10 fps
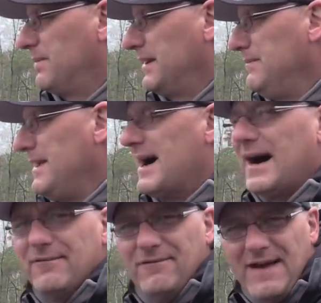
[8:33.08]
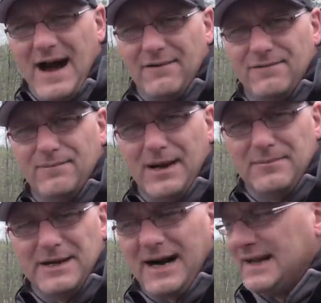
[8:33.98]
primär Werfen bei
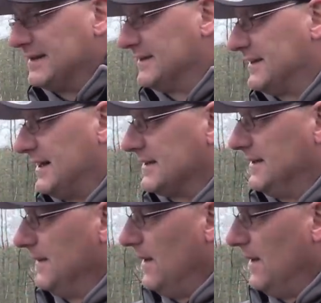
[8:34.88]
mir angesagt.